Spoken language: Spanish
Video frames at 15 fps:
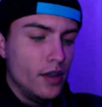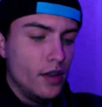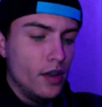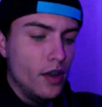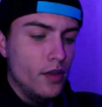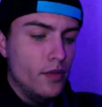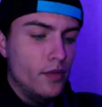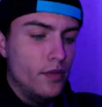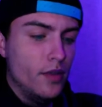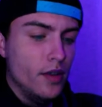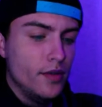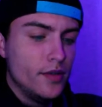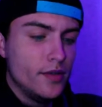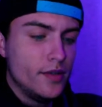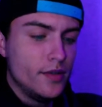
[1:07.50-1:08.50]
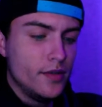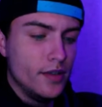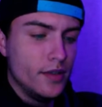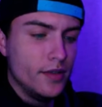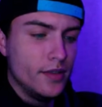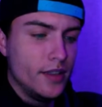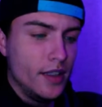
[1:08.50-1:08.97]
Coupons,
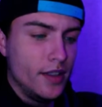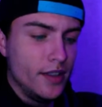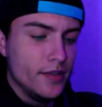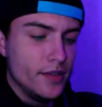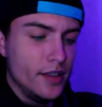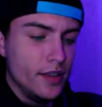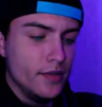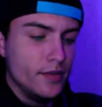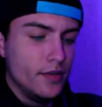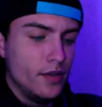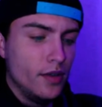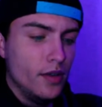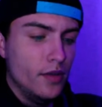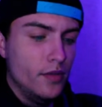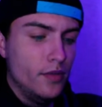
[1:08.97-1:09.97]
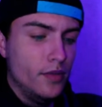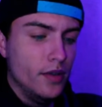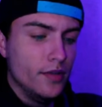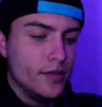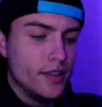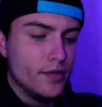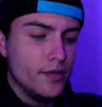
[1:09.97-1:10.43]
tal que así.
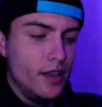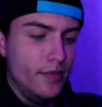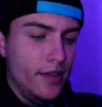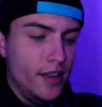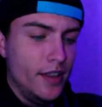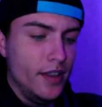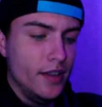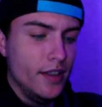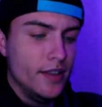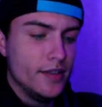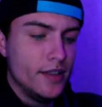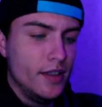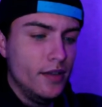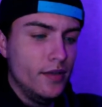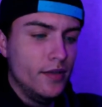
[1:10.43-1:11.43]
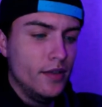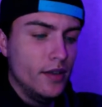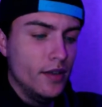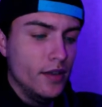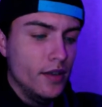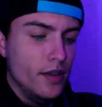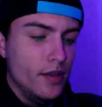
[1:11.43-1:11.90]
Coupons es una página inglesa,
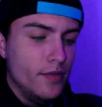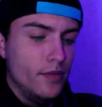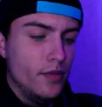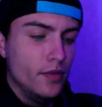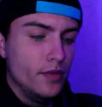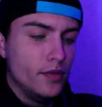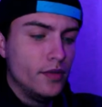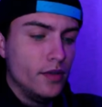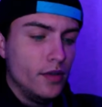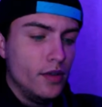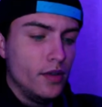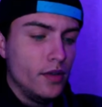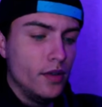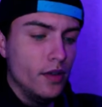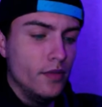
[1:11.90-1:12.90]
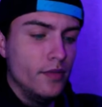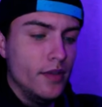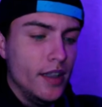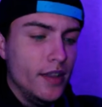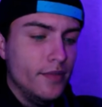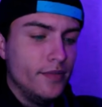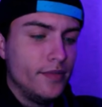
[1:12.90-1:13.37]
punto com,
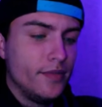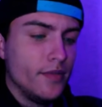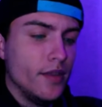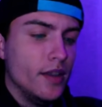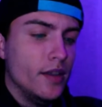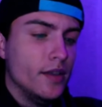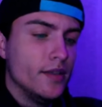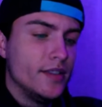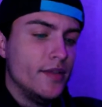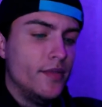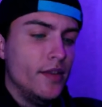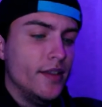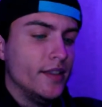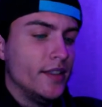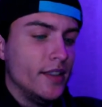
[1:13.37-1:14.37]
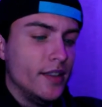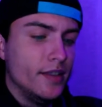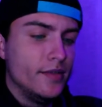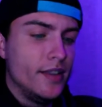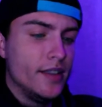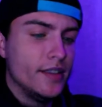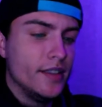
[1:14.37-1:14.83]
¿vale? Simplemente
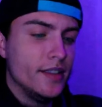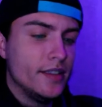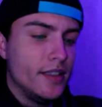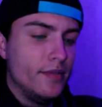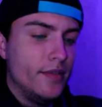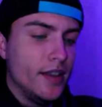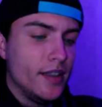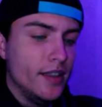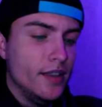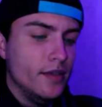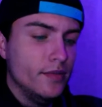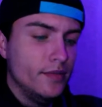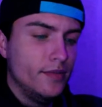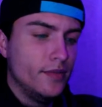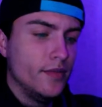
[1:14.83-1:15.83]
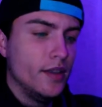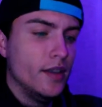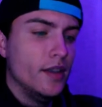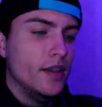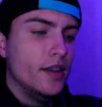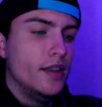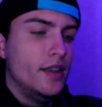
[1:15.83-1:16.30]
entráis en esta página
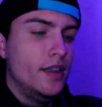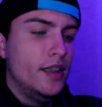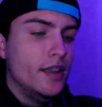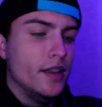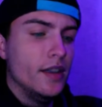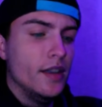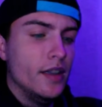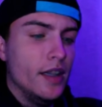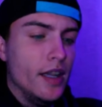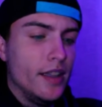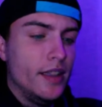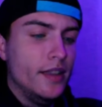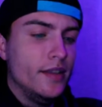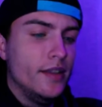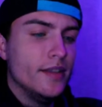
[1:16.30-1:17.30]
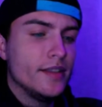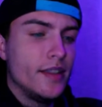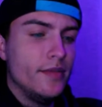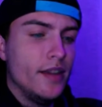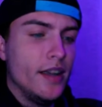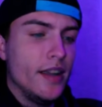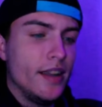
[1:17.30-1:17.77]
y aquí tenéis que
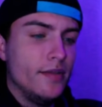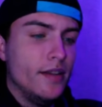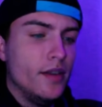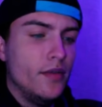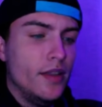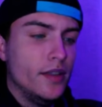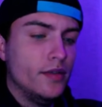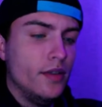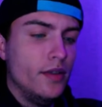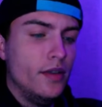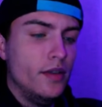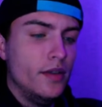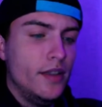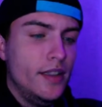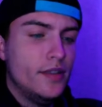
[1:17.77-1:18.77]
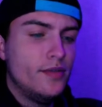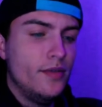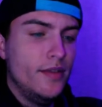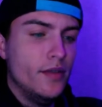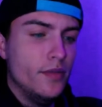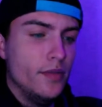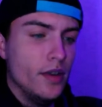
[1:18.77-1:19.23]
bajar abajo de todo y
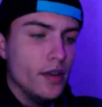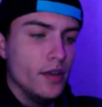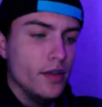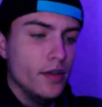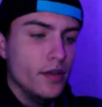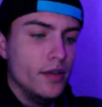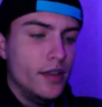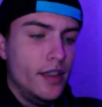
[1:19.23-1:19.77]
subir un poco.